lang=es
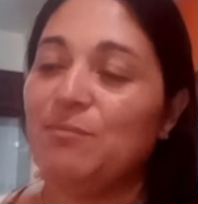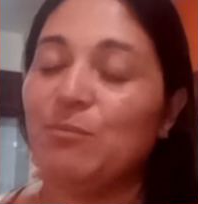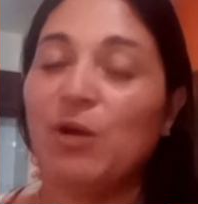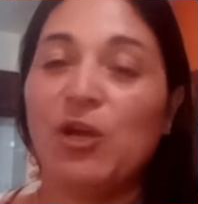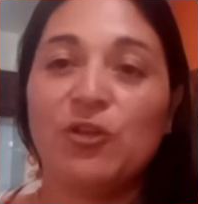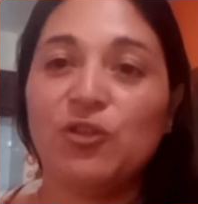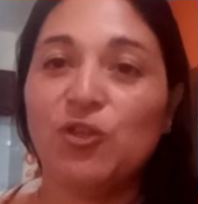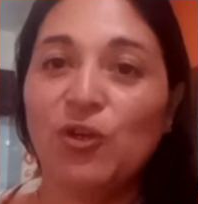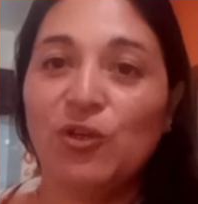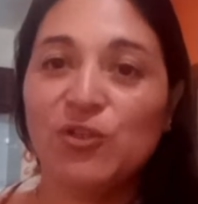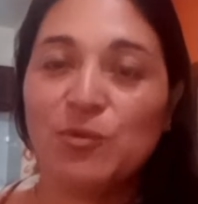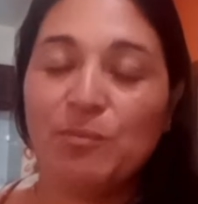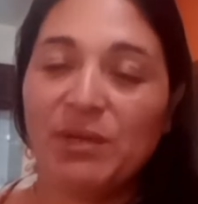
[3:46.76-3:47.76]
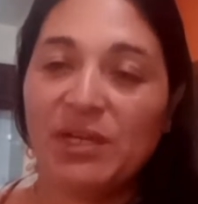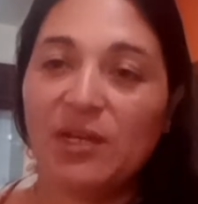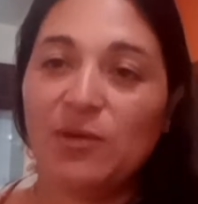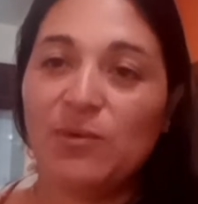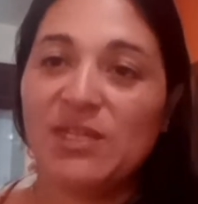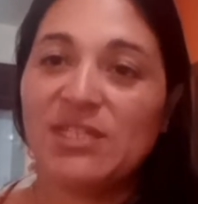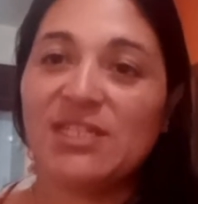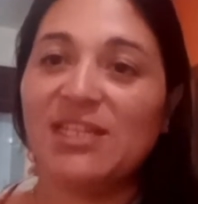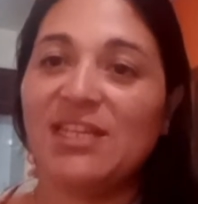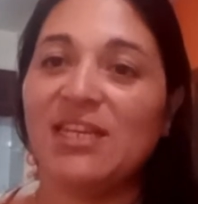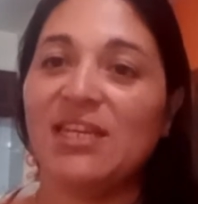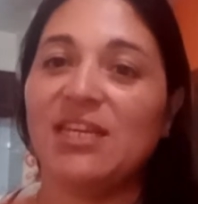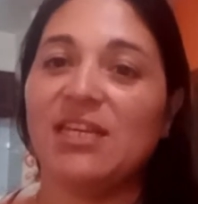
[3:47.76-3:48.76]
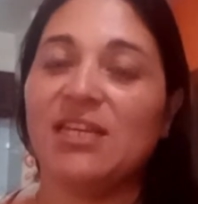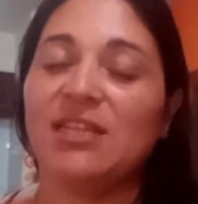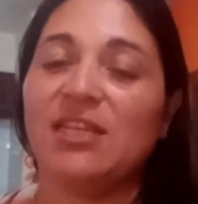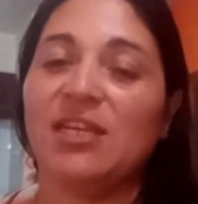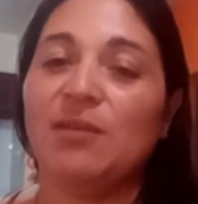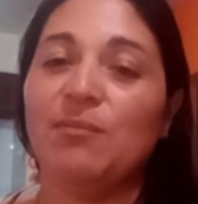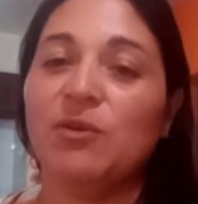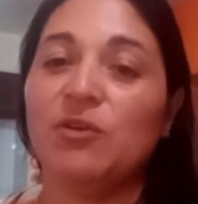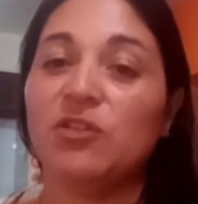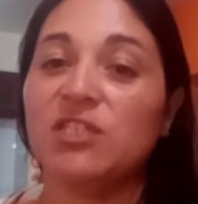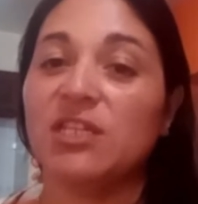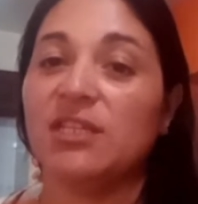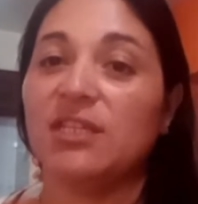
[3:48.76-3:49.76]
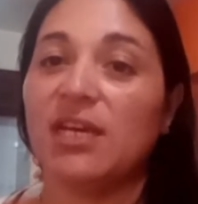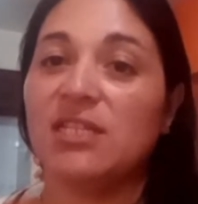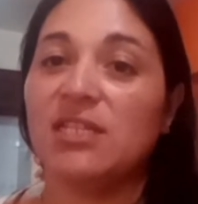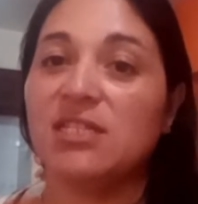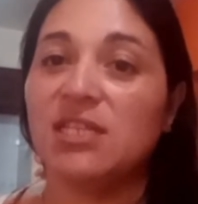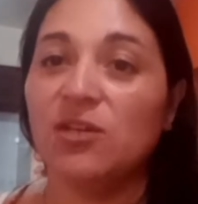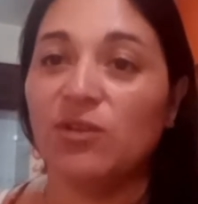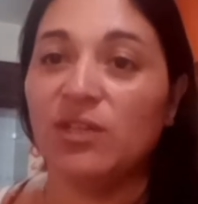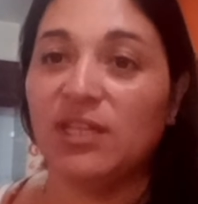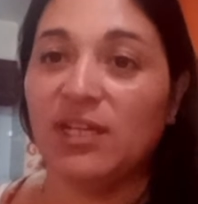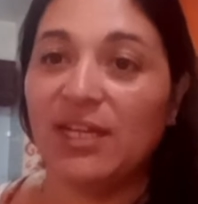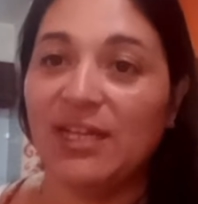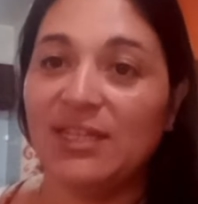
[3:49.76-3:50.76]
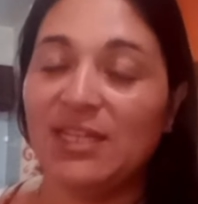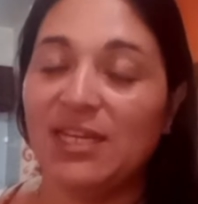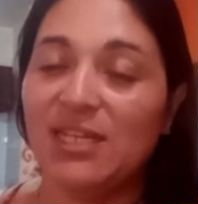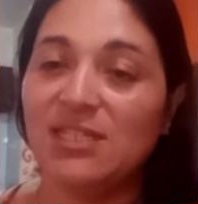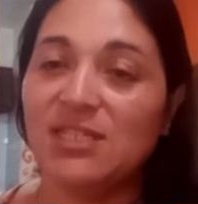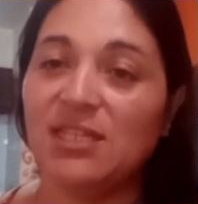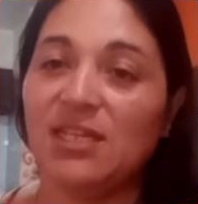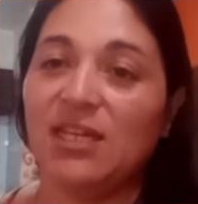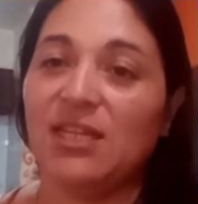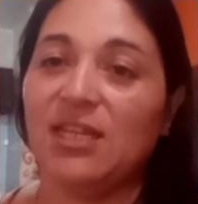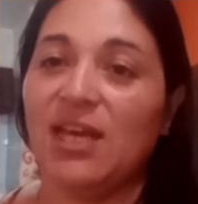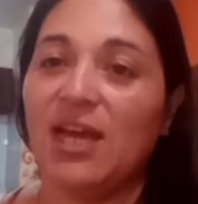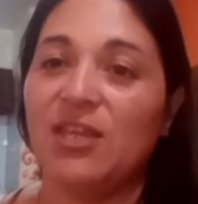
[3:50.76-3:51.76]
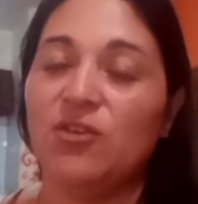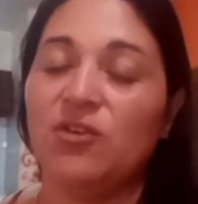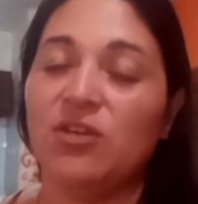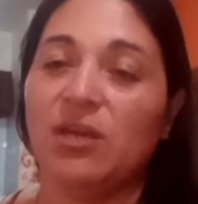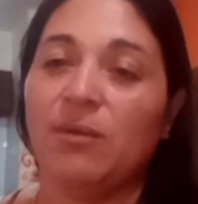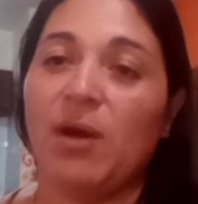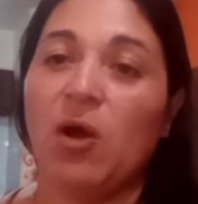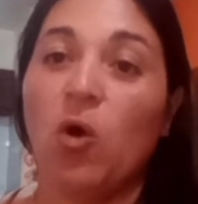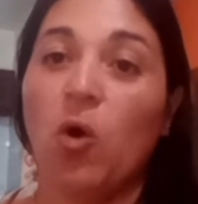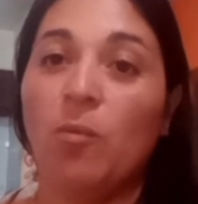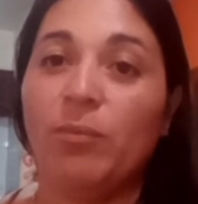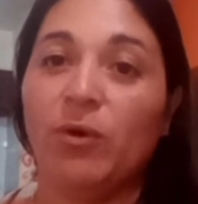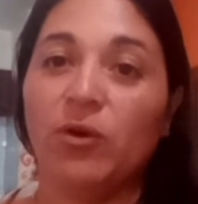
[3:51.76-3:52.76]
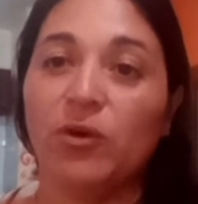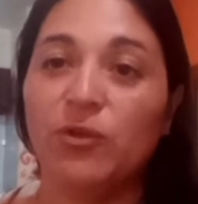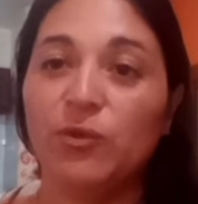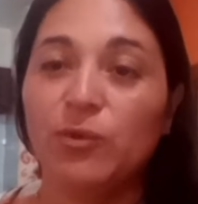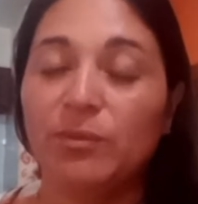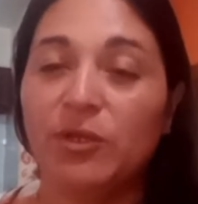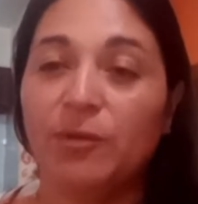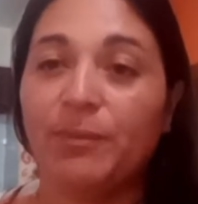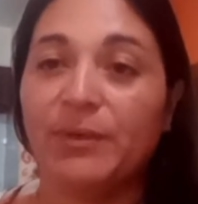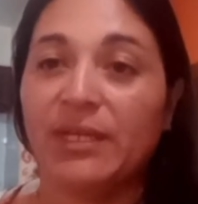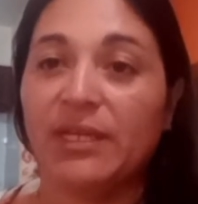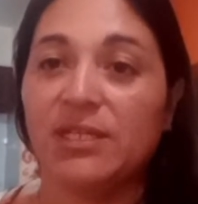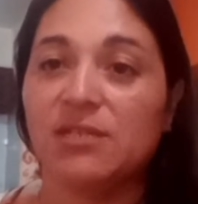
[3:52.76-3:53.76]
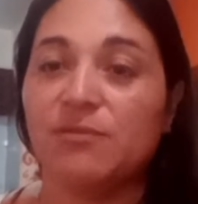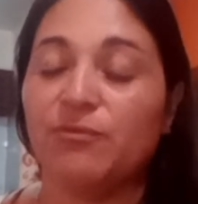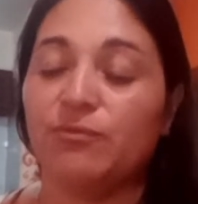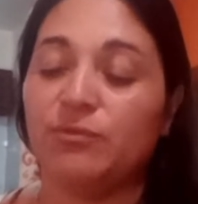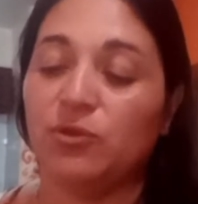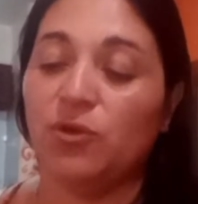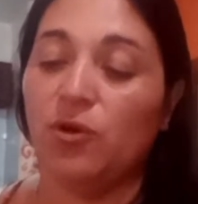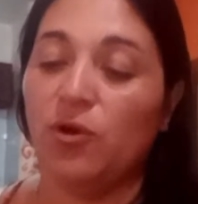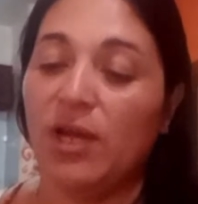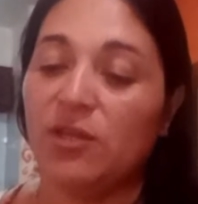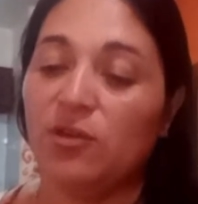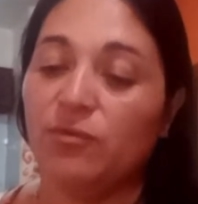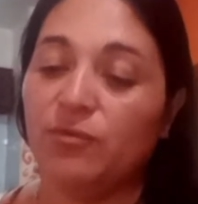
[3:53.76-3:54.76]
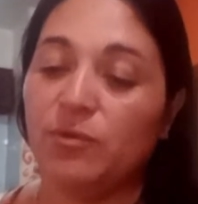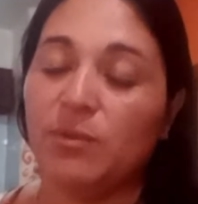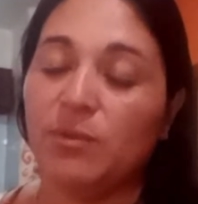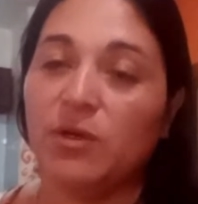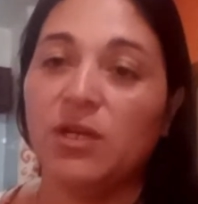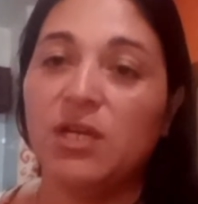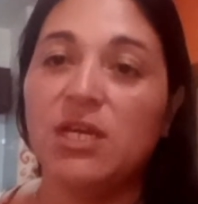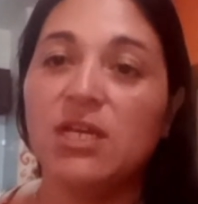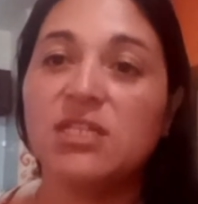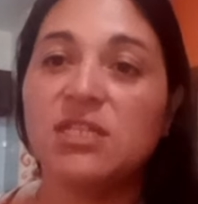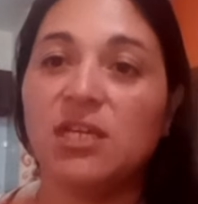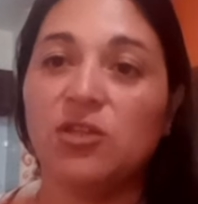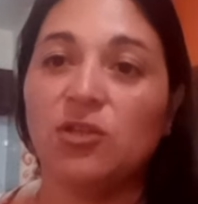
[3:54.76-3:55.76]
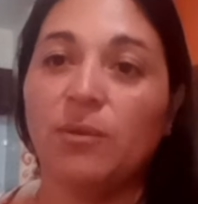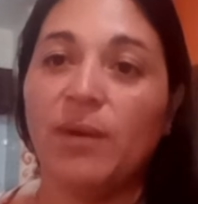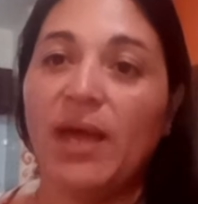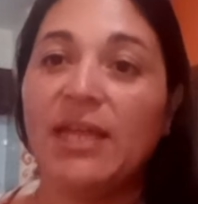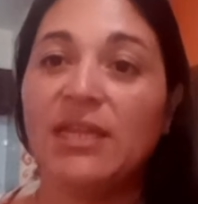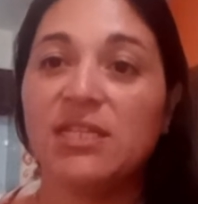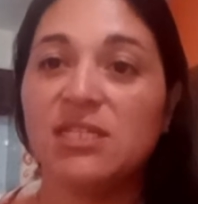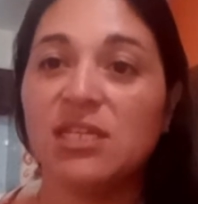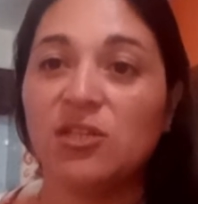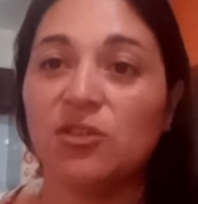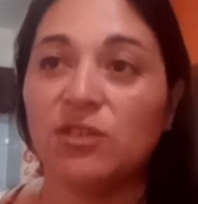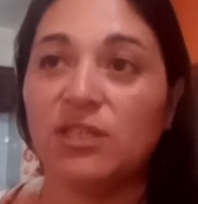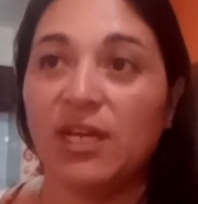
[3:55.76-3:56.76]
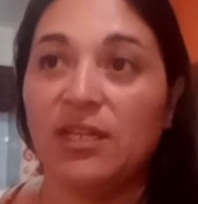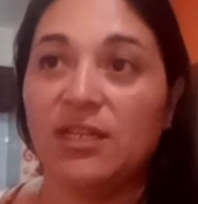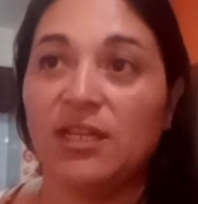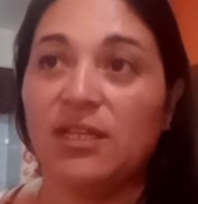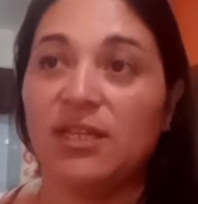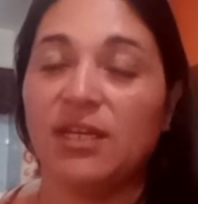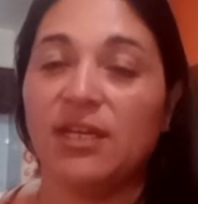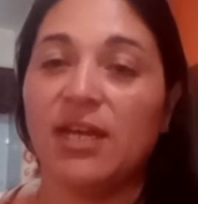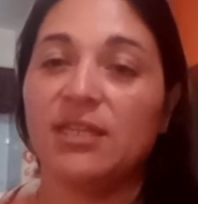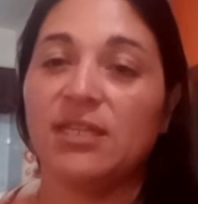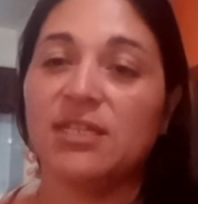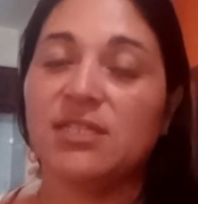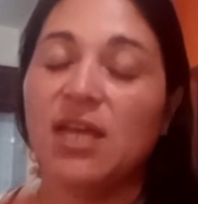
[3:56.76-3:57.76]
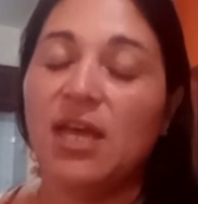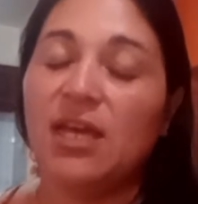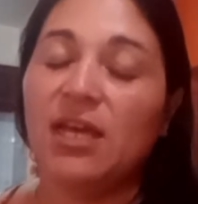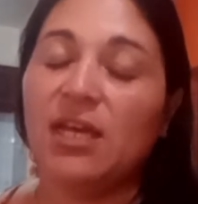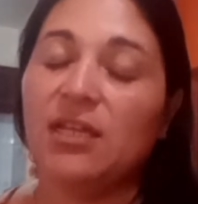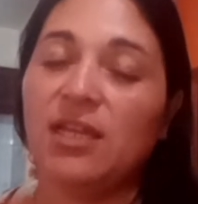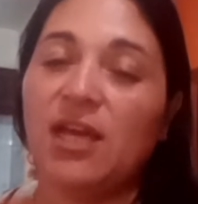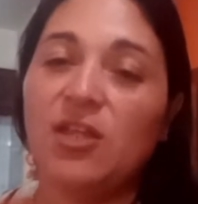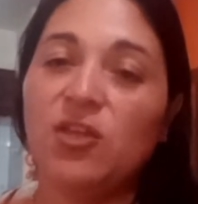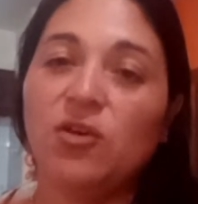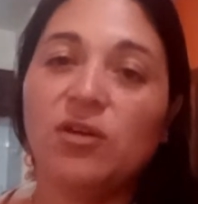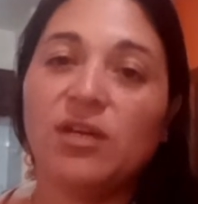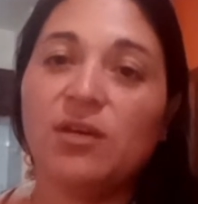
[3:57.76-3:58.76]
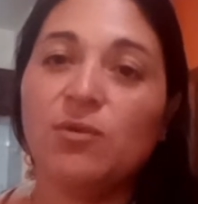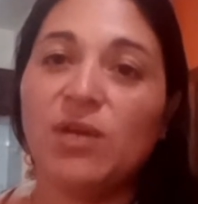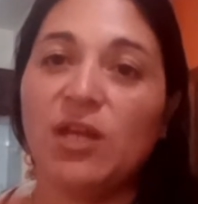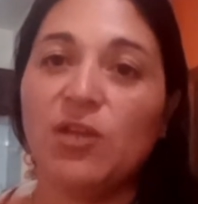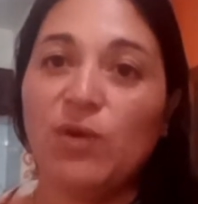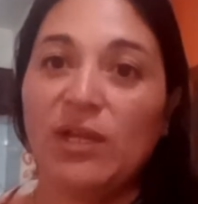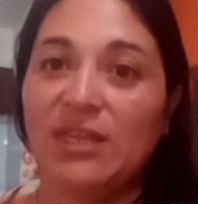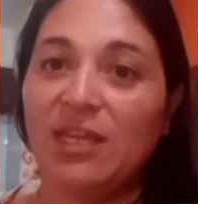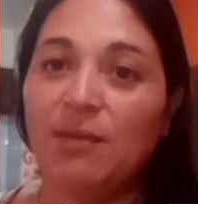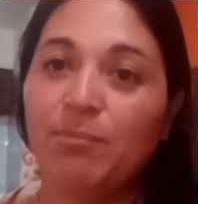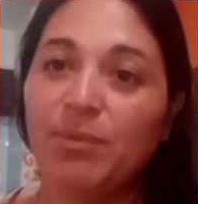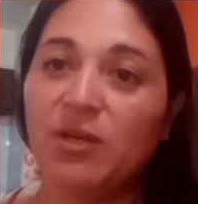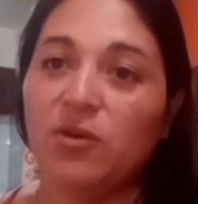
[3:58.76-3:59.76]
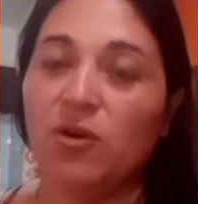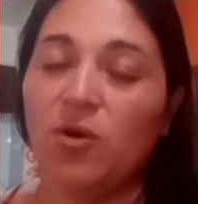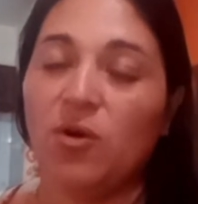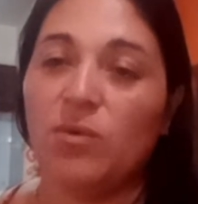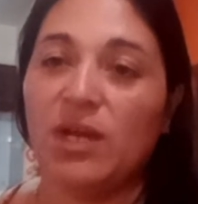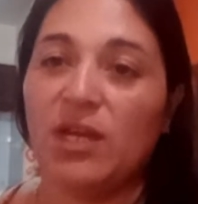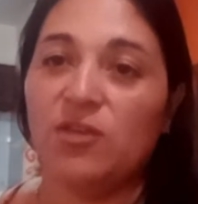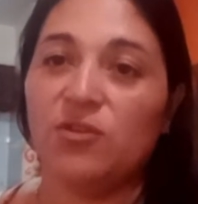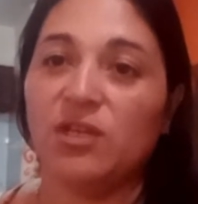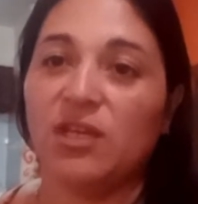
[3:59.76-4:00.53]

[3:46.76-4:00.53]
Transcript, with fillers: bueno, todos los superhéroes. Y tenemos 85 integrantes este año, que bajó un poco el número porque todos los años fuimos 120, 130 integrantes. Este año es un año atípico, un año